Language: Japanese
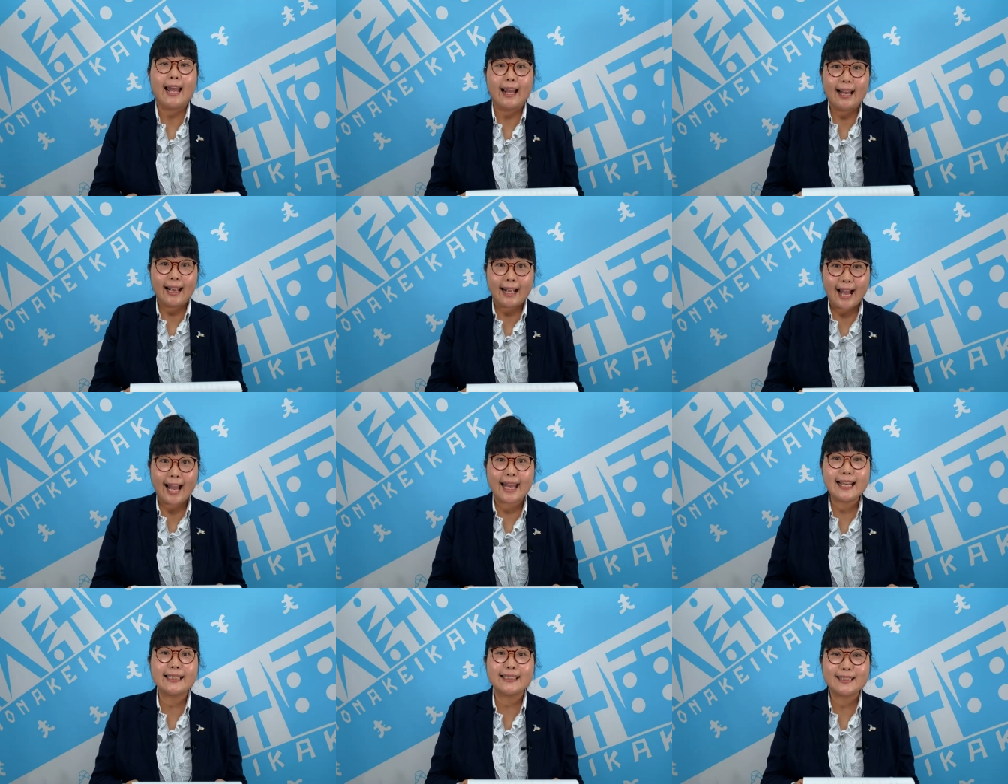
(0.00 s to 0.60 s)

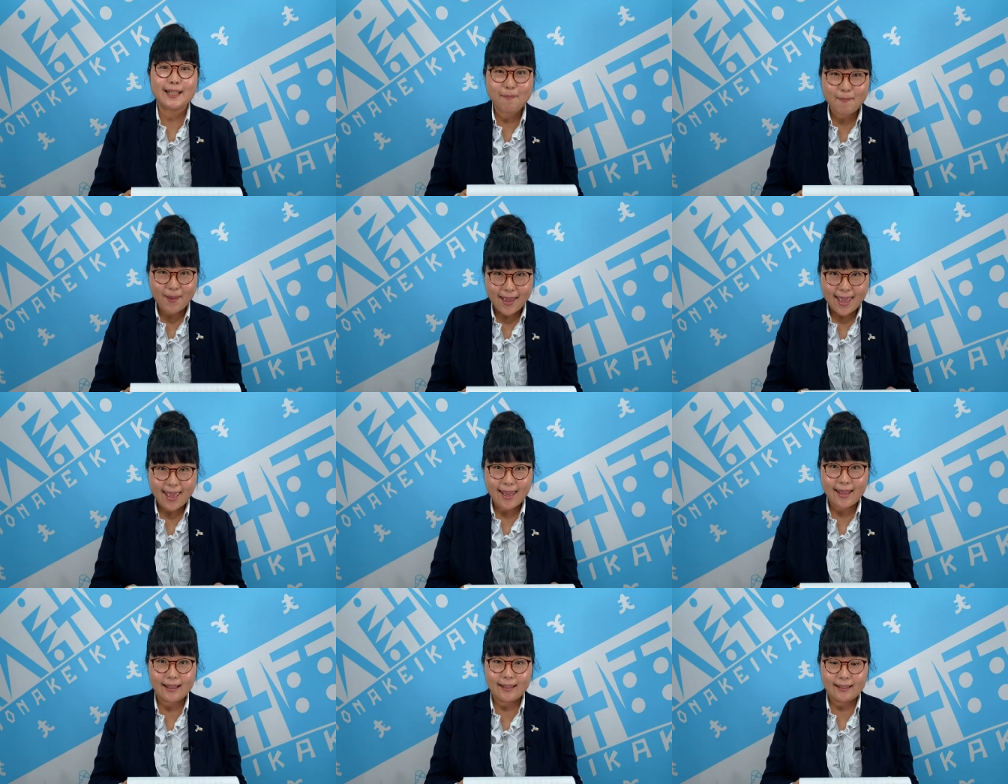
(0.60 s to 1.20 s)
会社
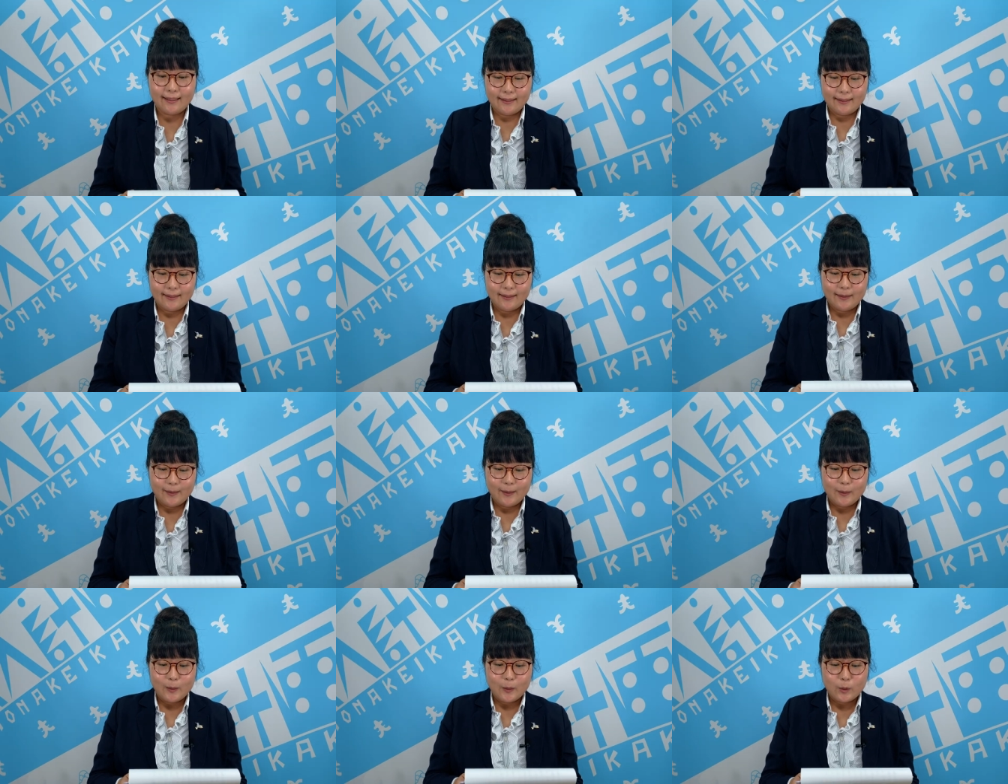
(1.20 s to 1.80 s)
名、
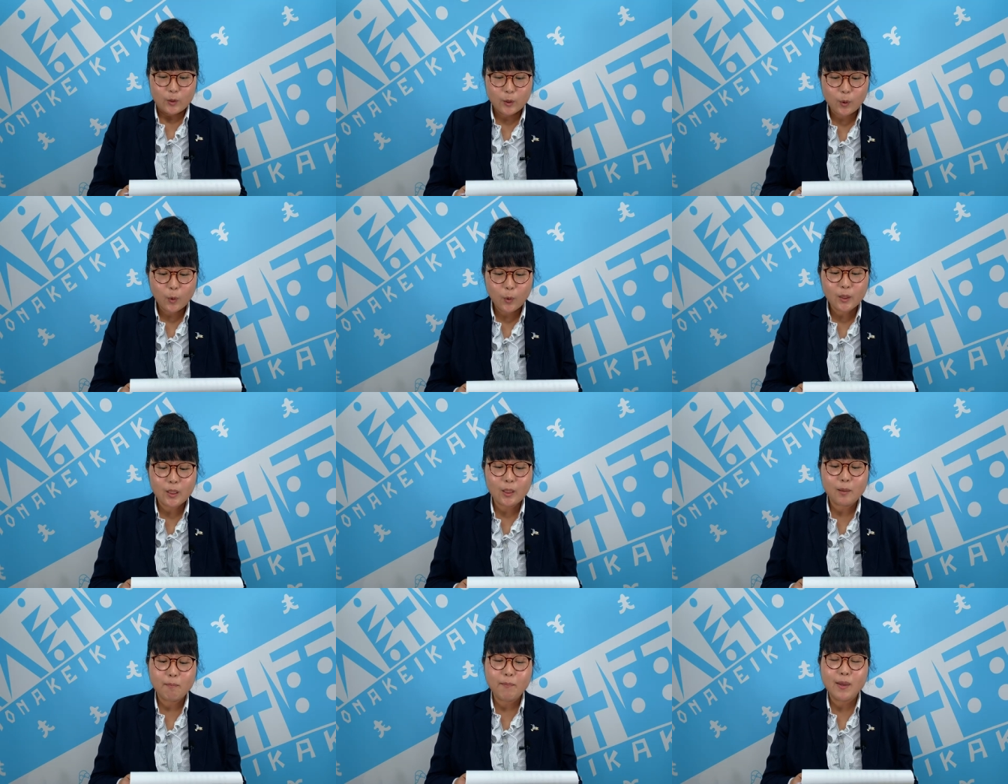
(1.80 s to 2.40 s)
商
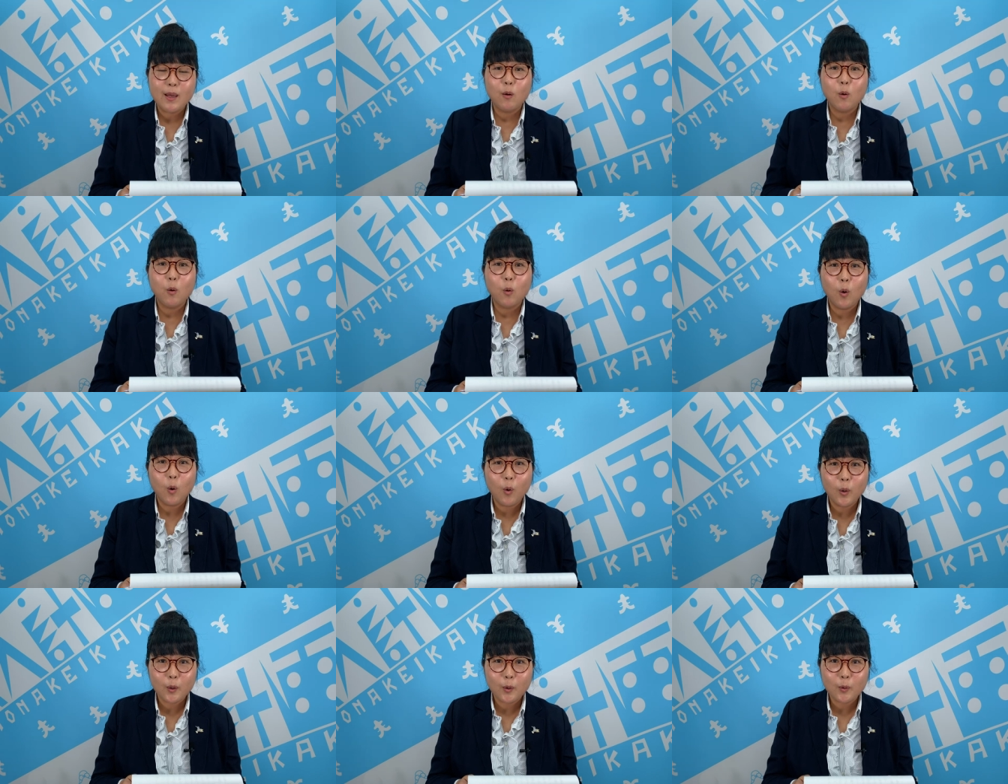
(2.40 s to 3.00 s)
品名を
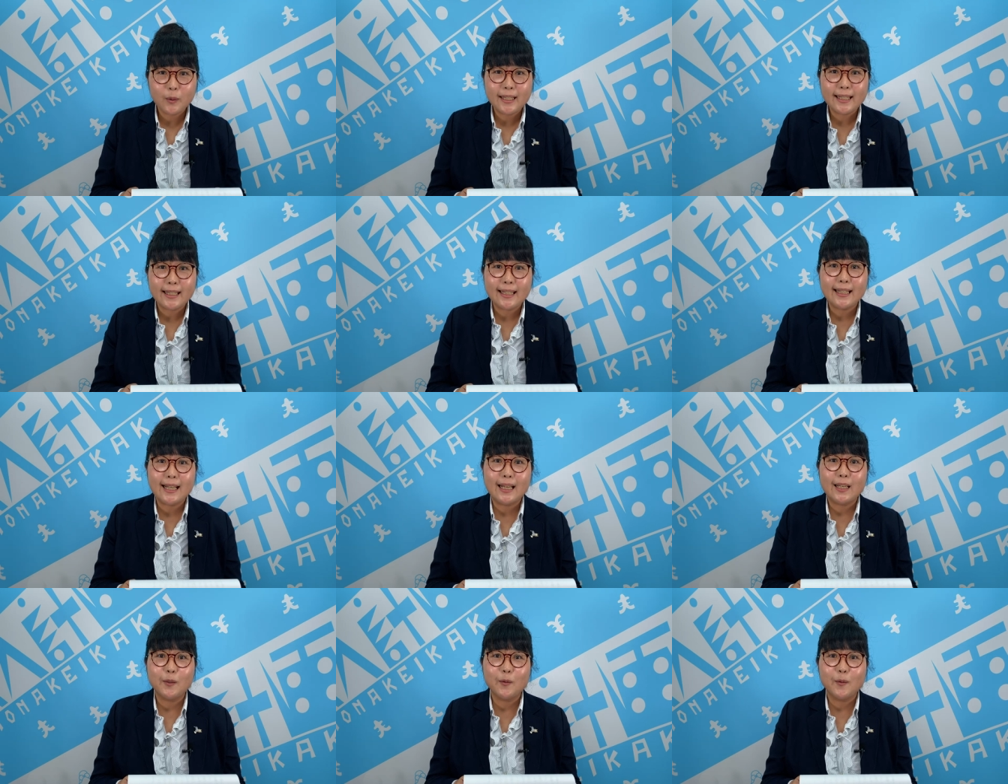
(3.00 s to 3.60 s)
公表でき
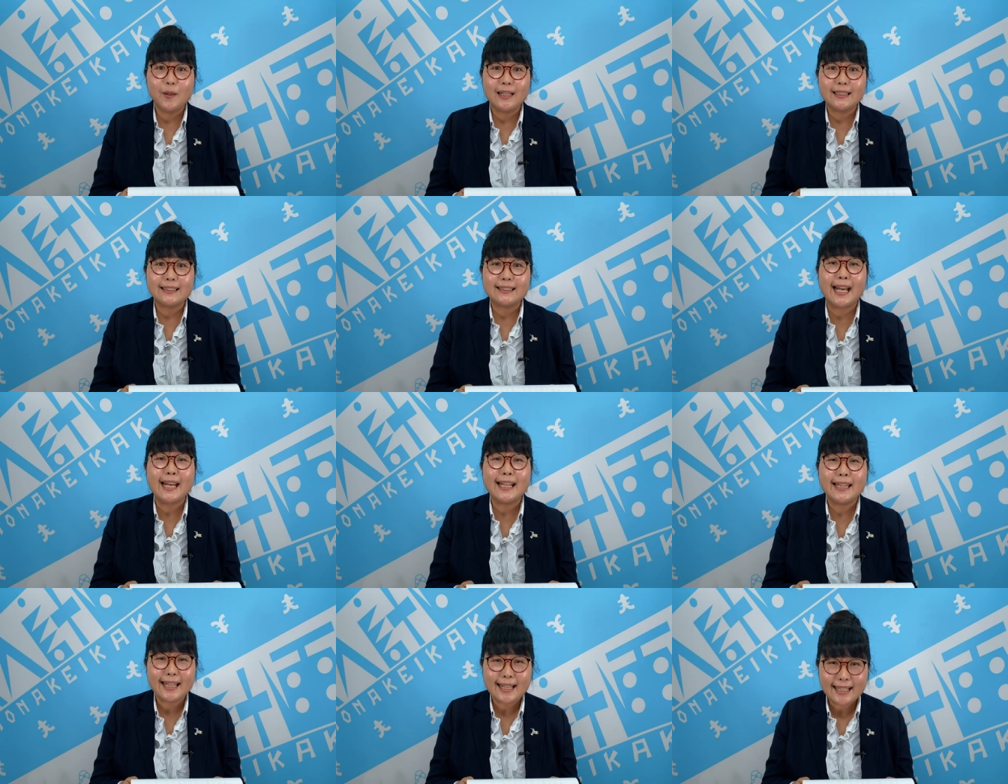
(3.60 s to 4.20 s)
ないのが
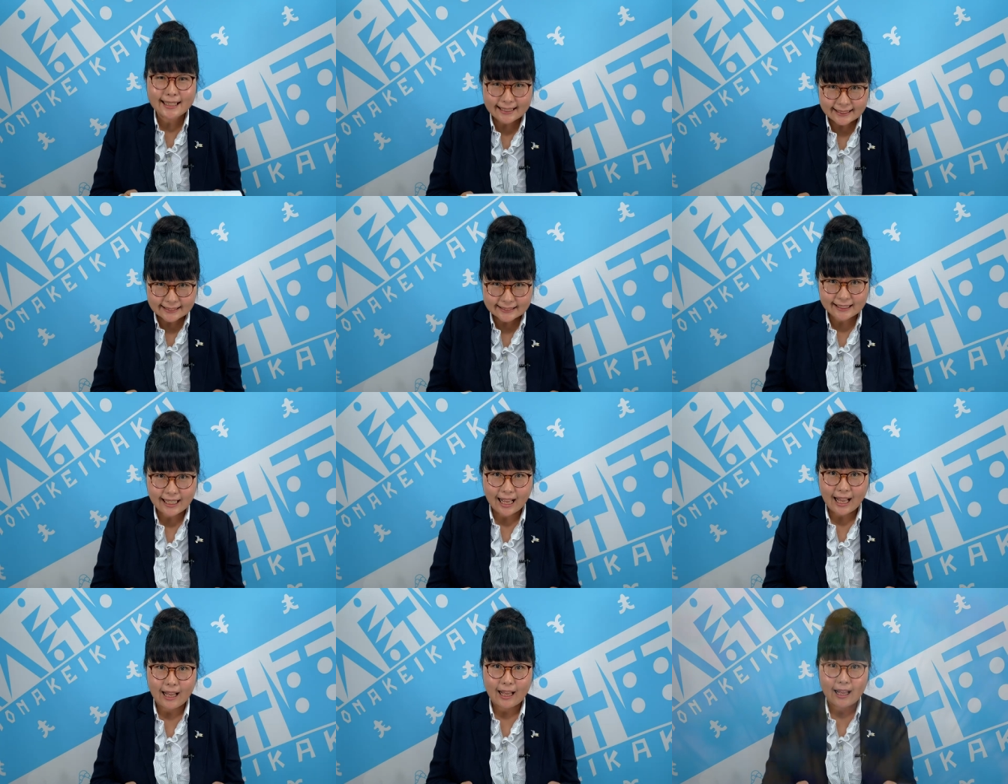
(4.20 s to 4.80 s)
残念です
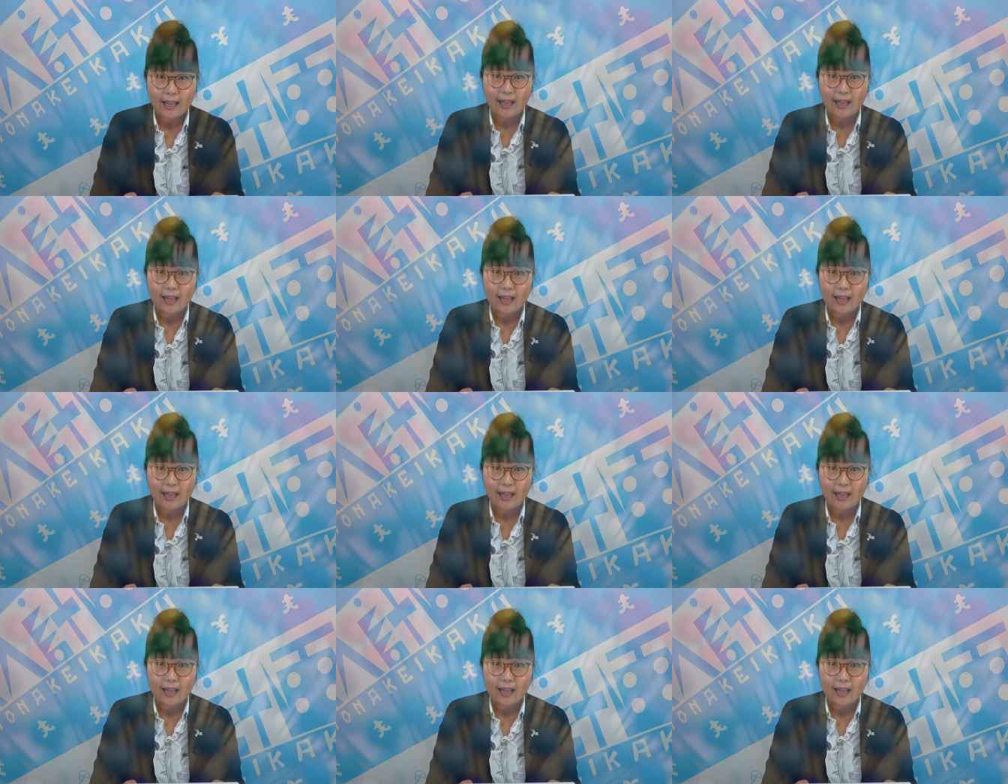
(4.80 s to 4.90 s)
が、